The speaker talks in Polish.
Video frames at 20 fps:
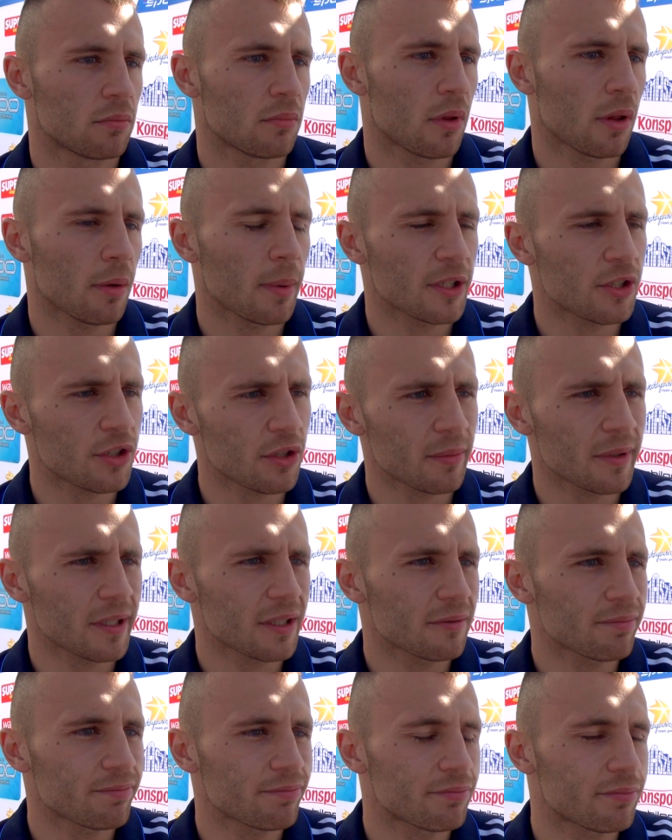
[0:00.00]

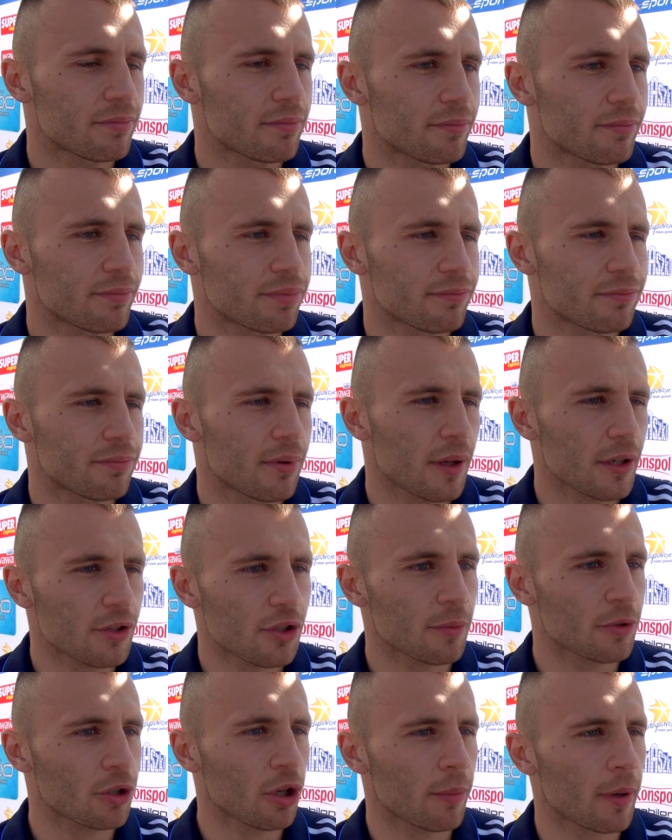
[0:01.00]
Zobaczymy,
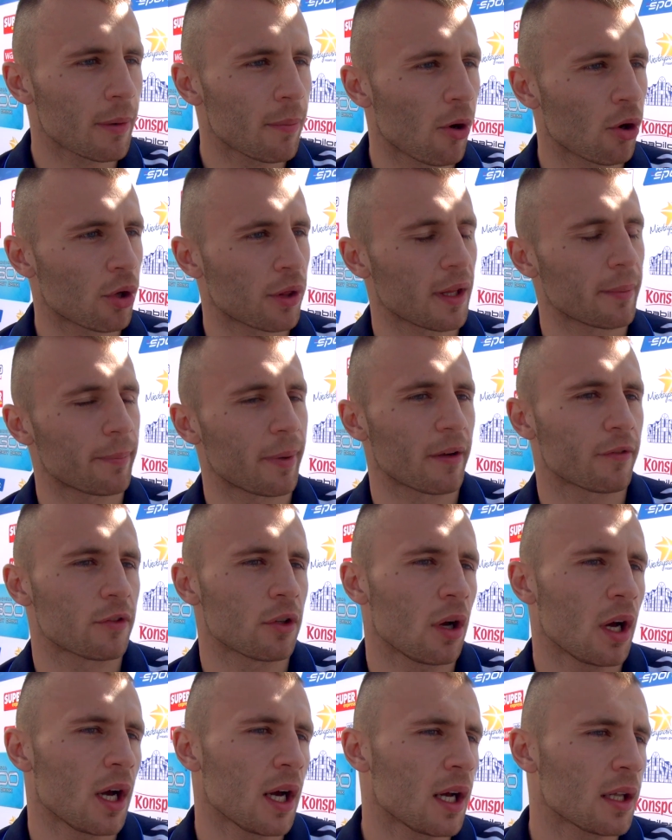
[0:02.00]
zobaczymy dobry boks na
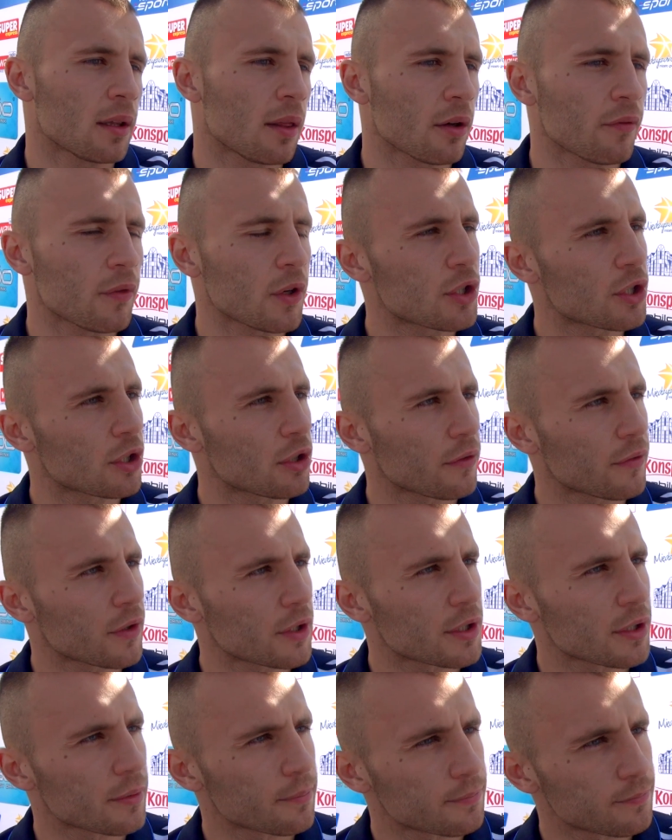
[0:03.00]
pewno, a co wyjdzie, to
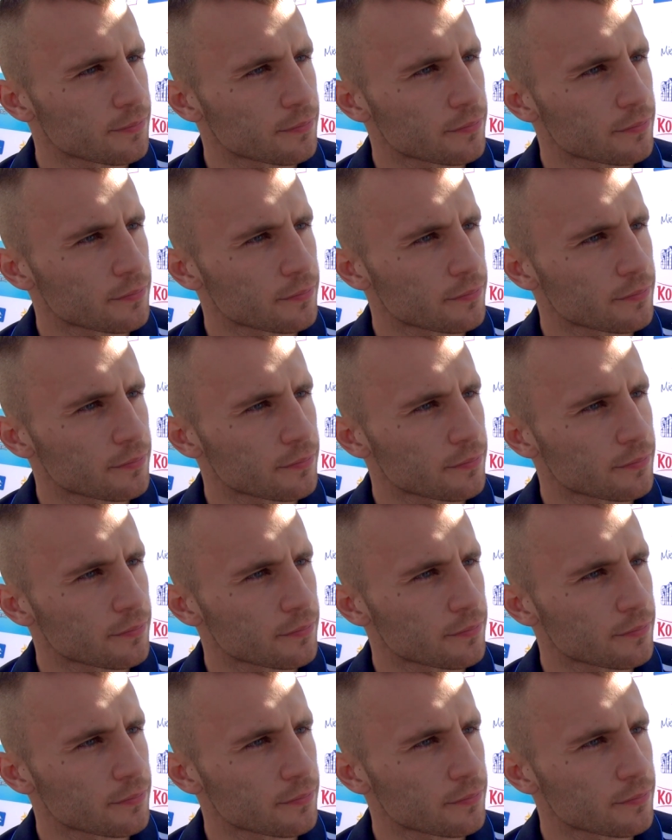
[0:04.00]
wyjdzie.